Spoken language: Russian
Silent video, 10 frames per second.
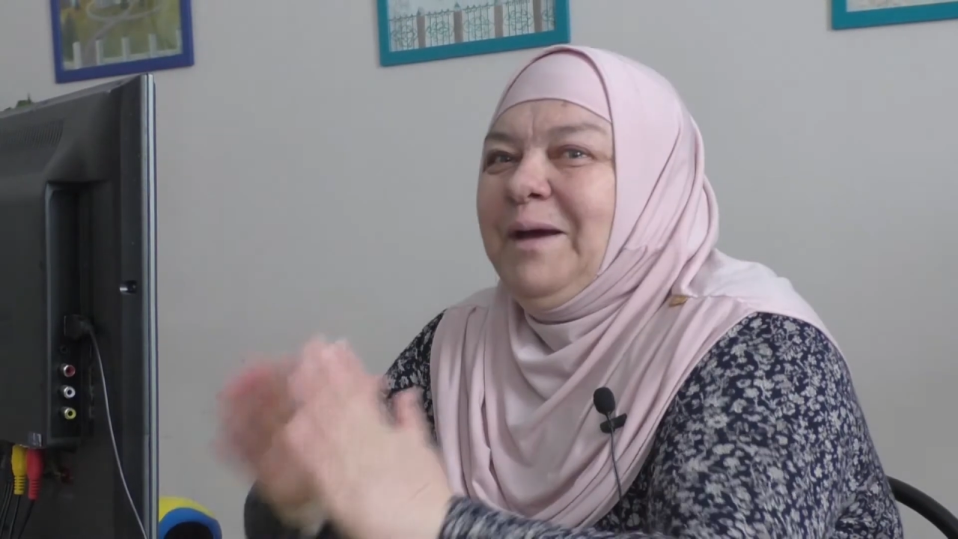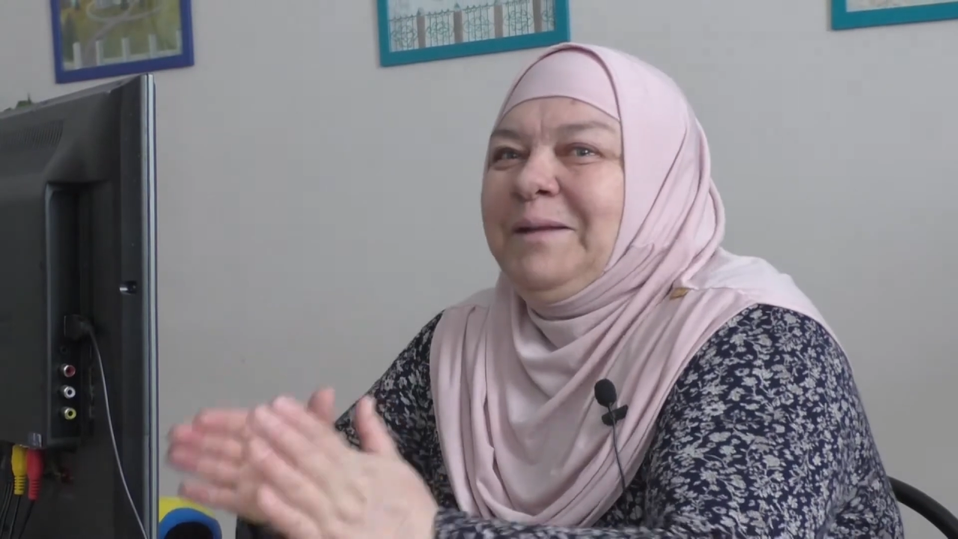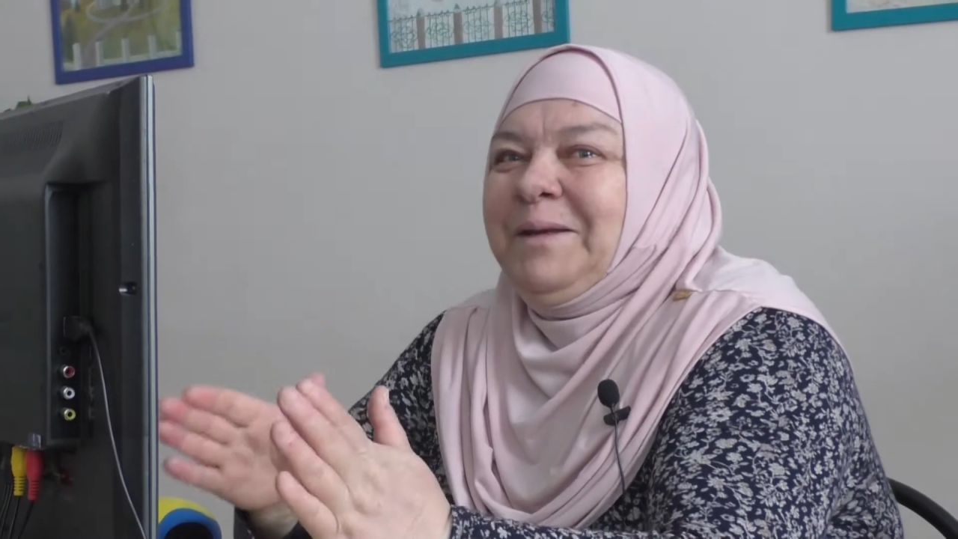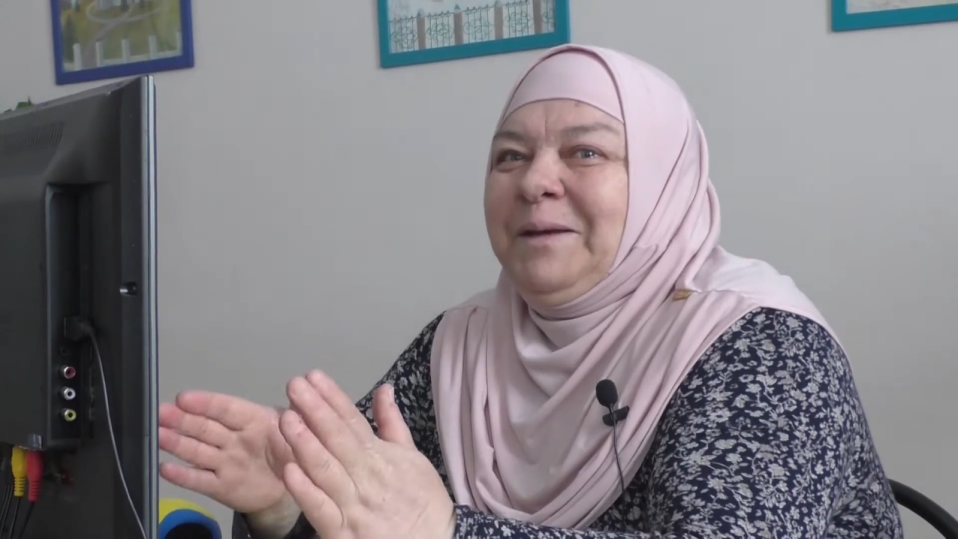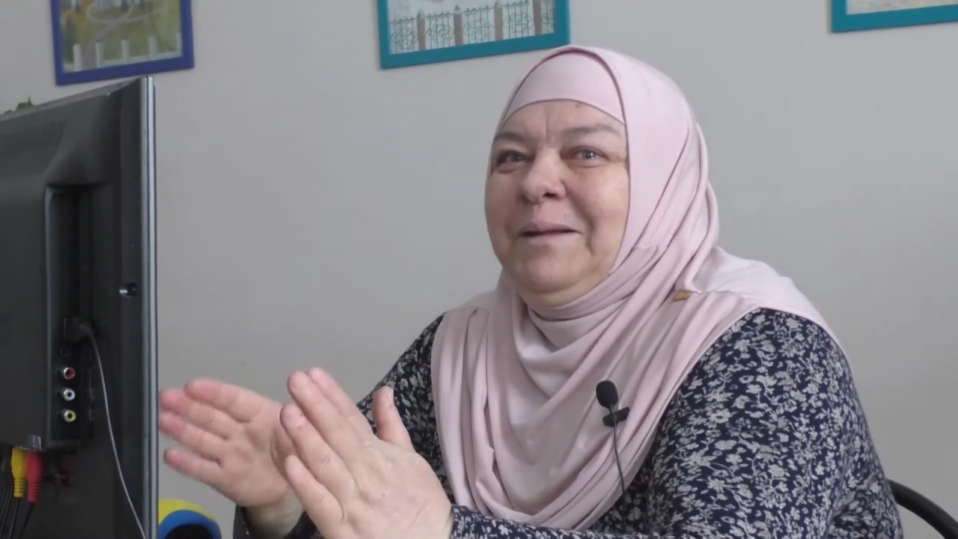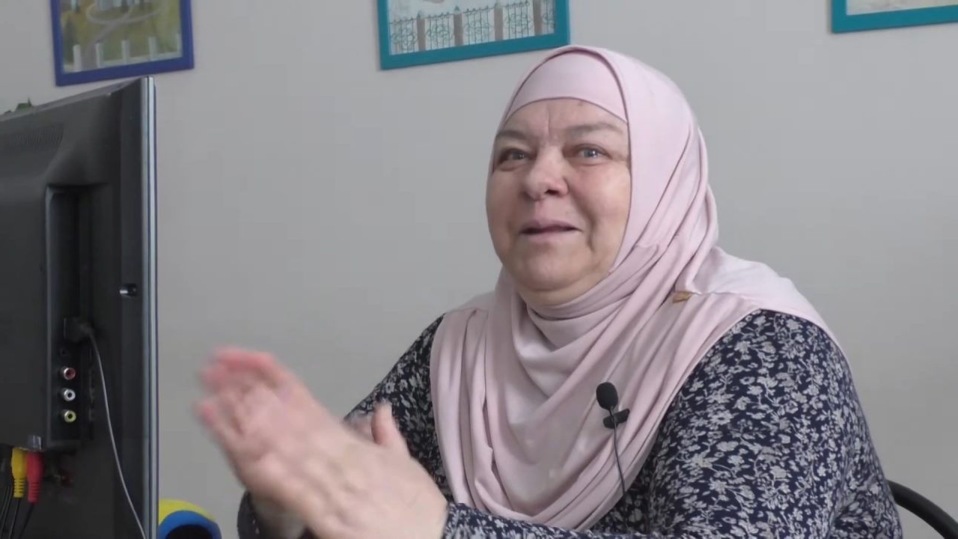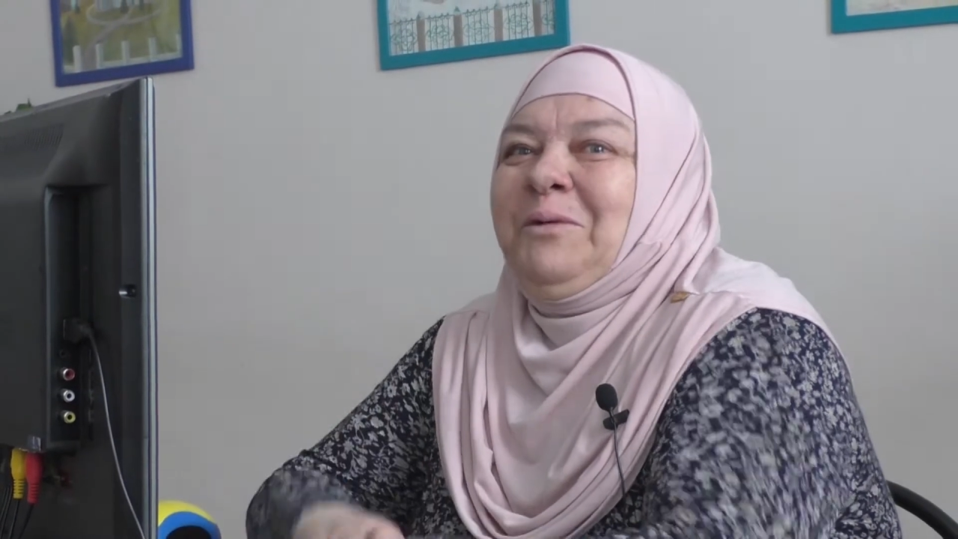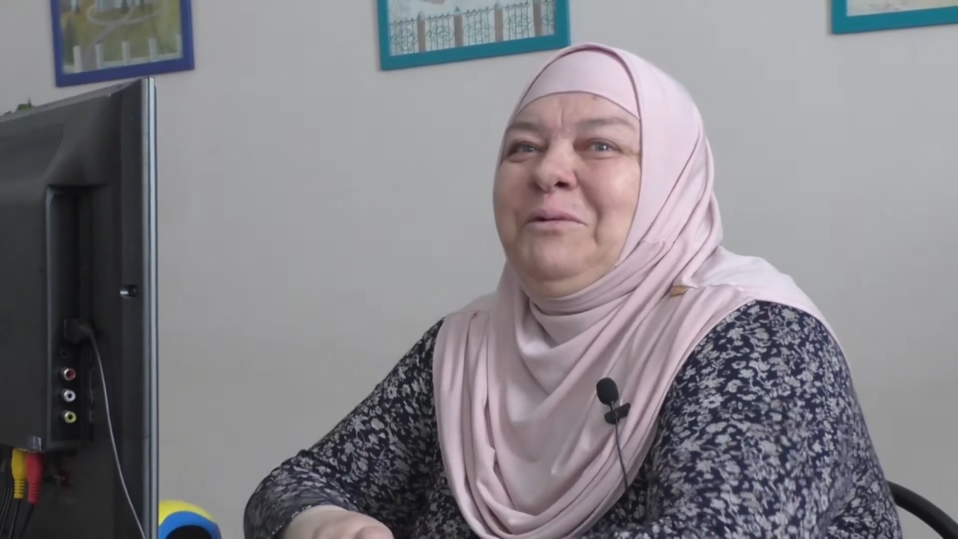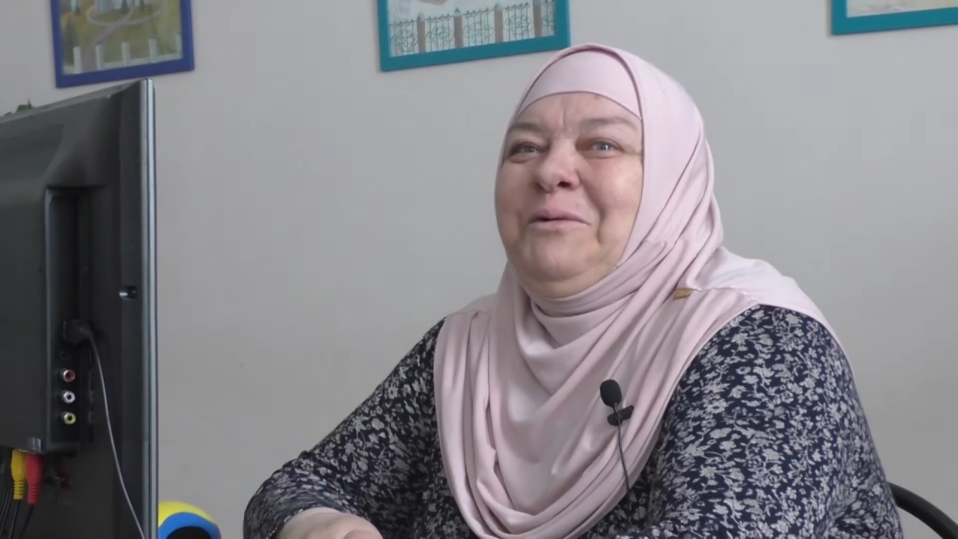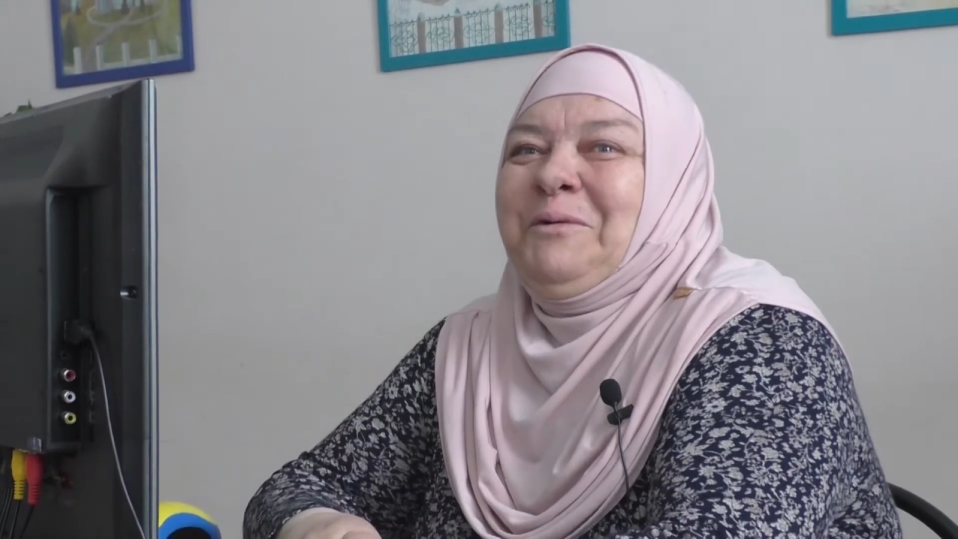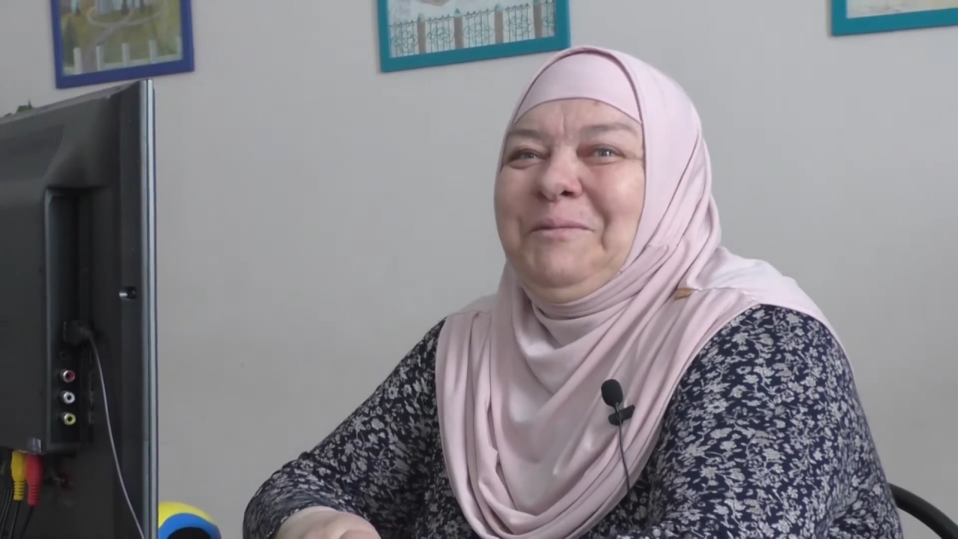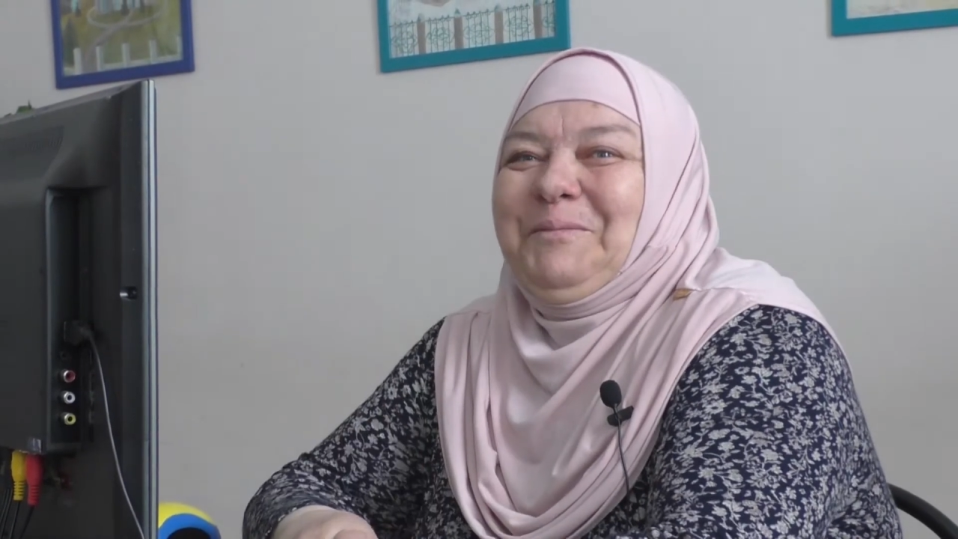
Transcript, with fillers: открыл дорогу.